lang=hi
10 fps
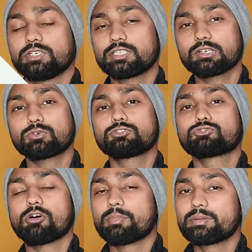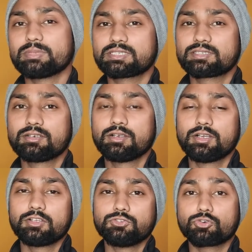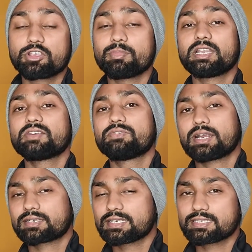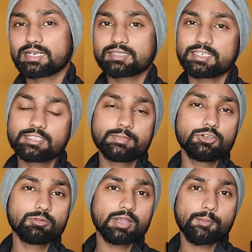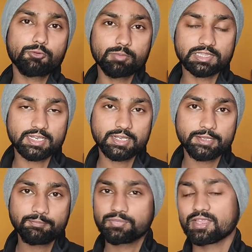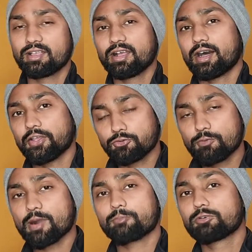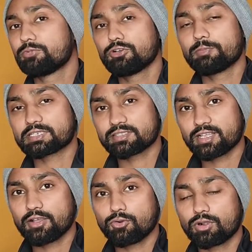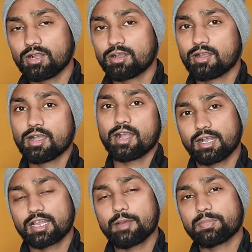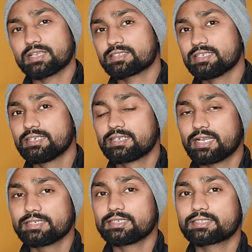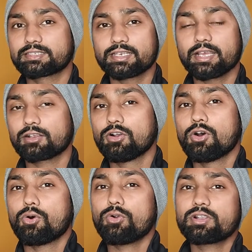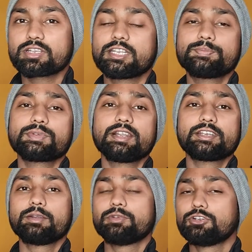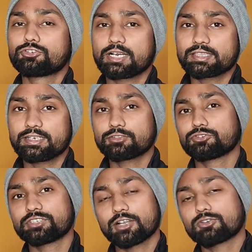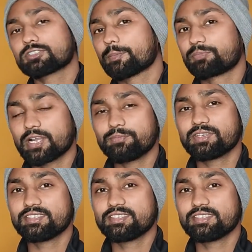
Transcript: ये थे कुछ कॉमन मिथ्स जो कि मैंने फैक्ट के साथ इस वीडियो में आपको बताया है आई होप आपको वीडियो पसंद आया होगा अगर आप ऐसे ही गैजेट्स टैक और टिप्स रिलेटेड वीडियो चाहते हैं तो चैनल को सब्सक्राइब